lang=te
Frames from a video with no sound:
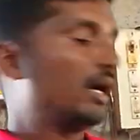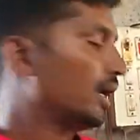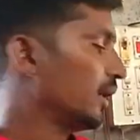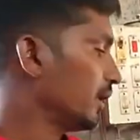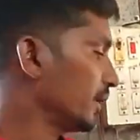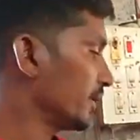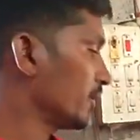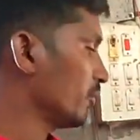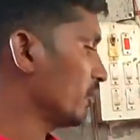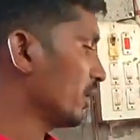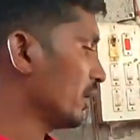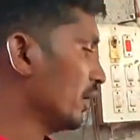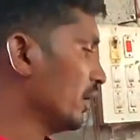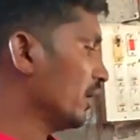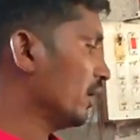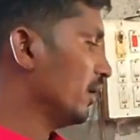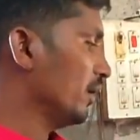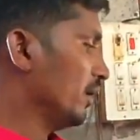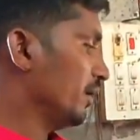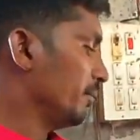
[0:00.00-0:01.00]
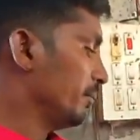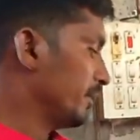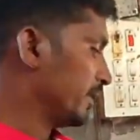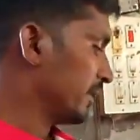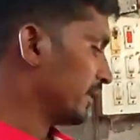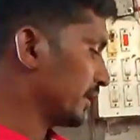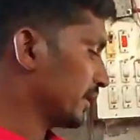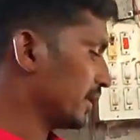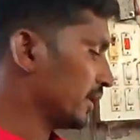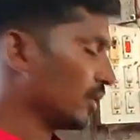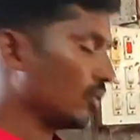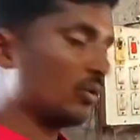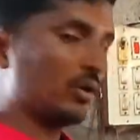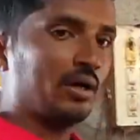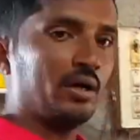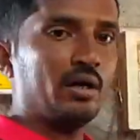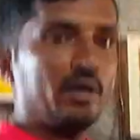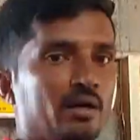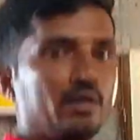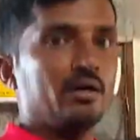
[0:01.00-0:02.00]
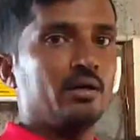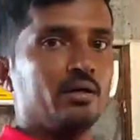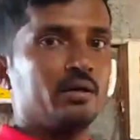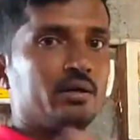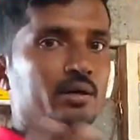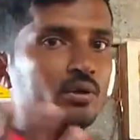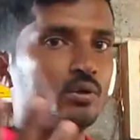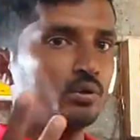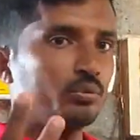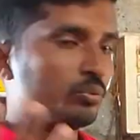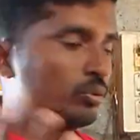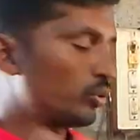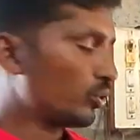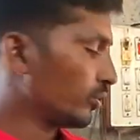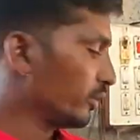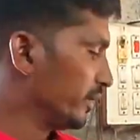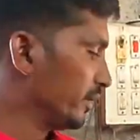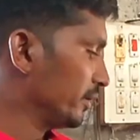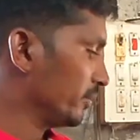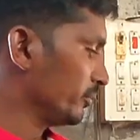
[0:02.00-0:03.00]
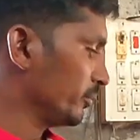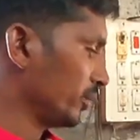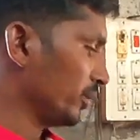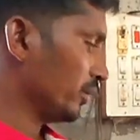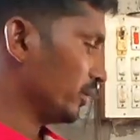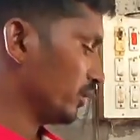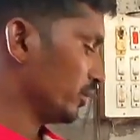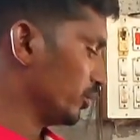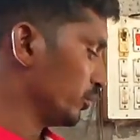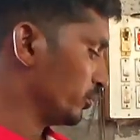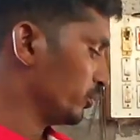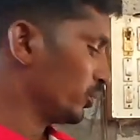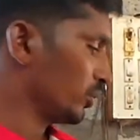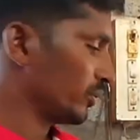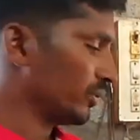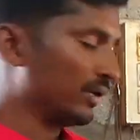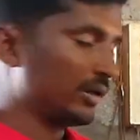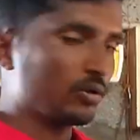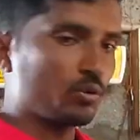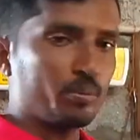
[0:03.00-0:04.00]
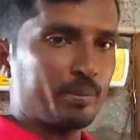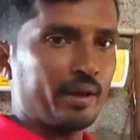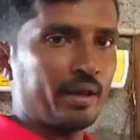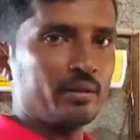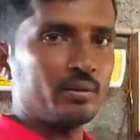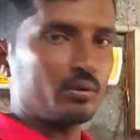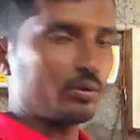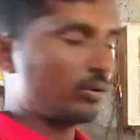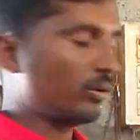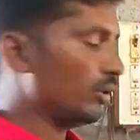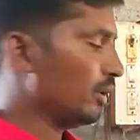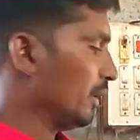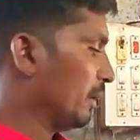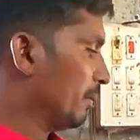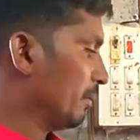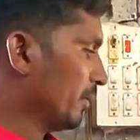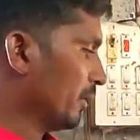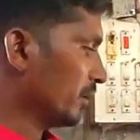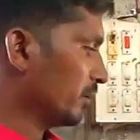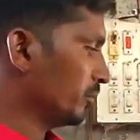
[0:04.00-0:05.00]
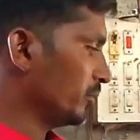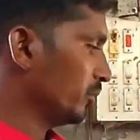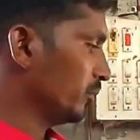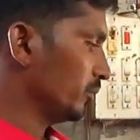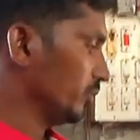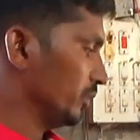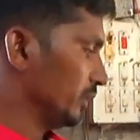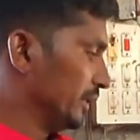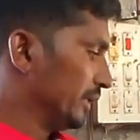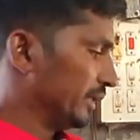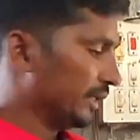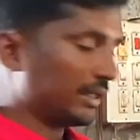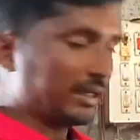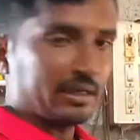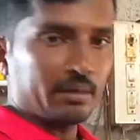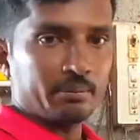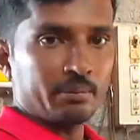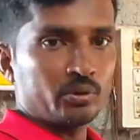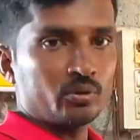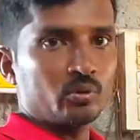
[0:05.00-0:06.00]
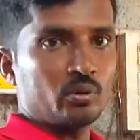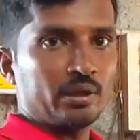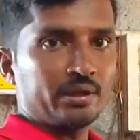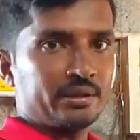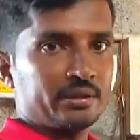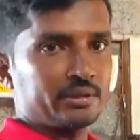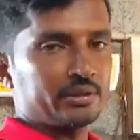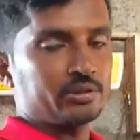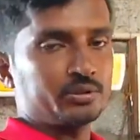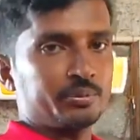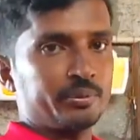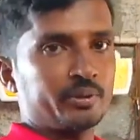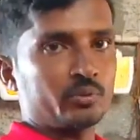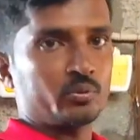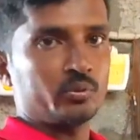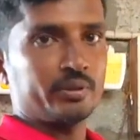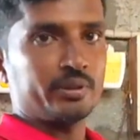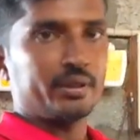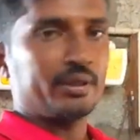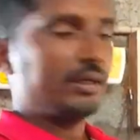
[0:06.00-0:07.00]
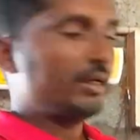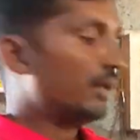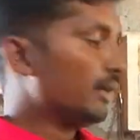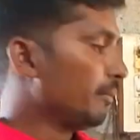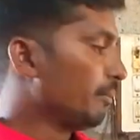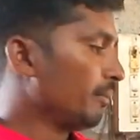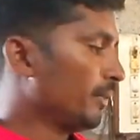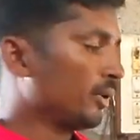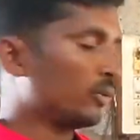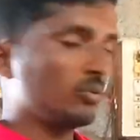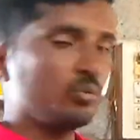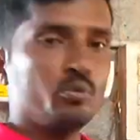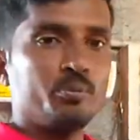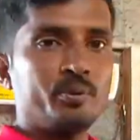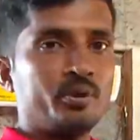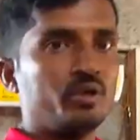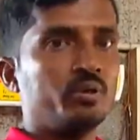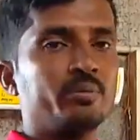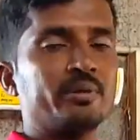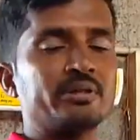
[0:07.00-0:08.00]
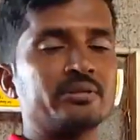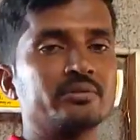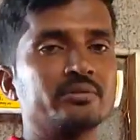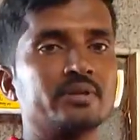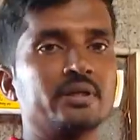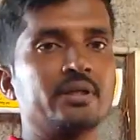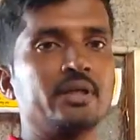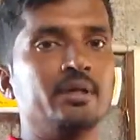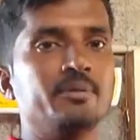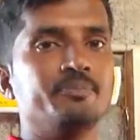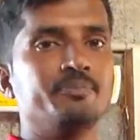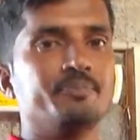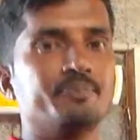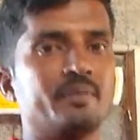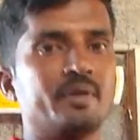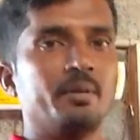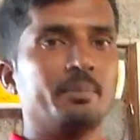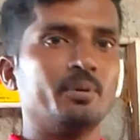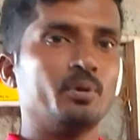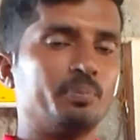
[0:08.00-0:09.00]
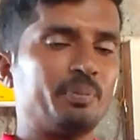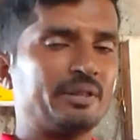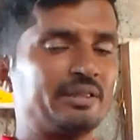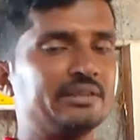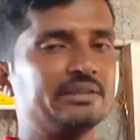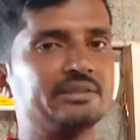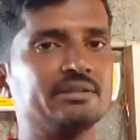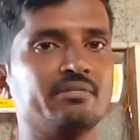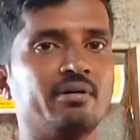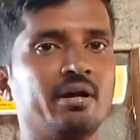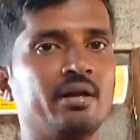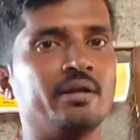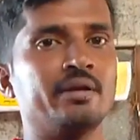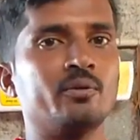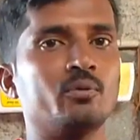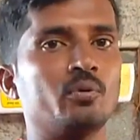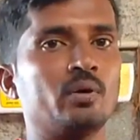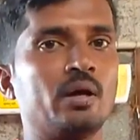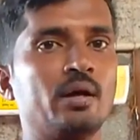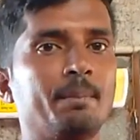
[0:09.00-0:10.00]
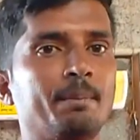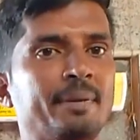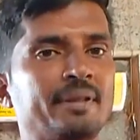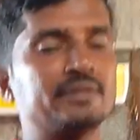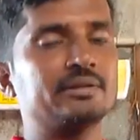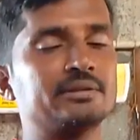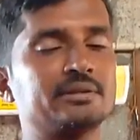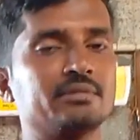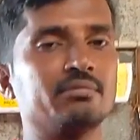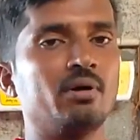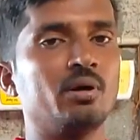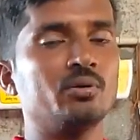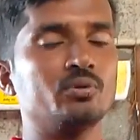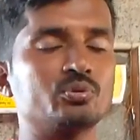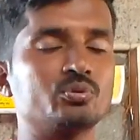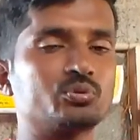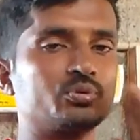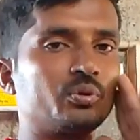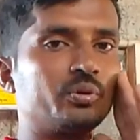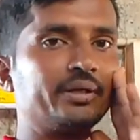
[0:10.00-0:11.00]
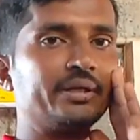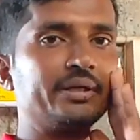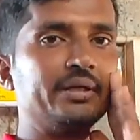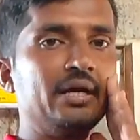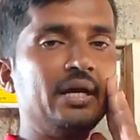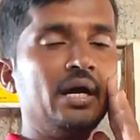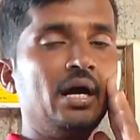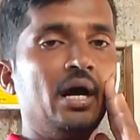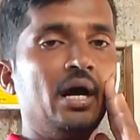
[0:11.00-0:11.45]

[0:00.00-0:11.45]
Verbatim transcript: అలాగే ఒక మన దగ్గర ఒక రెండు మూడు వేలు రెండు మూడు వేల రూపాయలతో మనము ఇక్కడ మందులన్నీ తెచ్చిపెట్టుకుంటే మనకు ఉపయోగపడుతుంది కదా ఇప్పుడు పది జీవాలన్నీ కూడా పది జీవాలు చూసుకోండి